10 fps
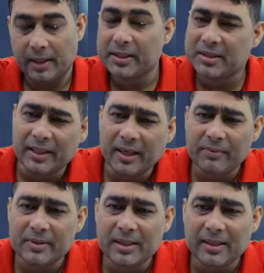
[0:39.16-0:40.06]
एक्सटेंडेड
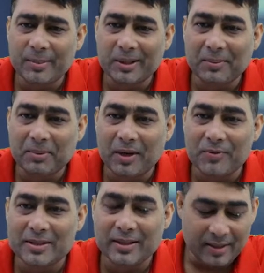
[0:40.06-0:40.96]
वर्सन का मतलब क्या
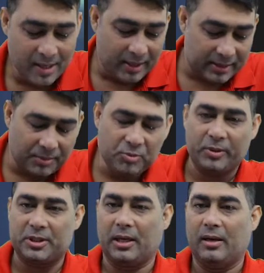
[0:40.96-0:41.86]
हुआ सर समझो
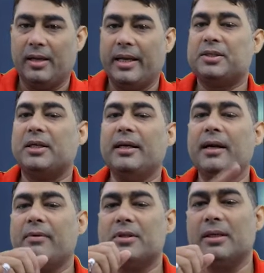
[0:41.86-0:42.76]
बच्चा
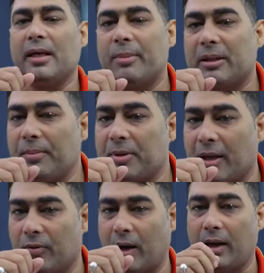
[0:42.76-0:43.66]
एक्सटेंडेड वर्सन का मतलब
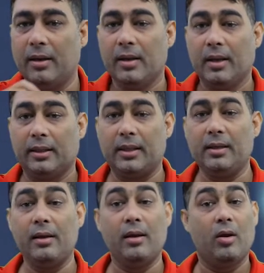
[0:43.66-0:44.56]
ये हुआ कि
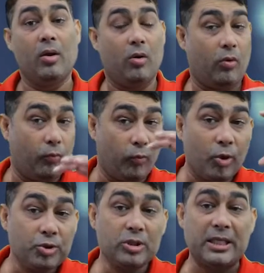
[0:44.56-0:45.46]

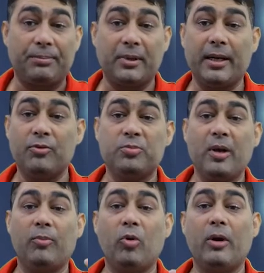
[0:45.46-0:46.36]
वो जो चैप्टर है उसमें
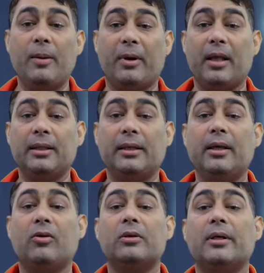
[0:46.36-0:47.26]
हम लोगों ने पढ़ा था कि
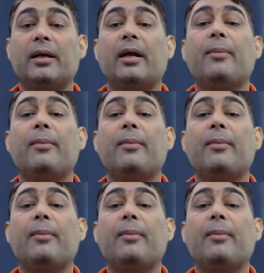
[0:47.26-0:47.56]
कॉन्ट्रैक्ट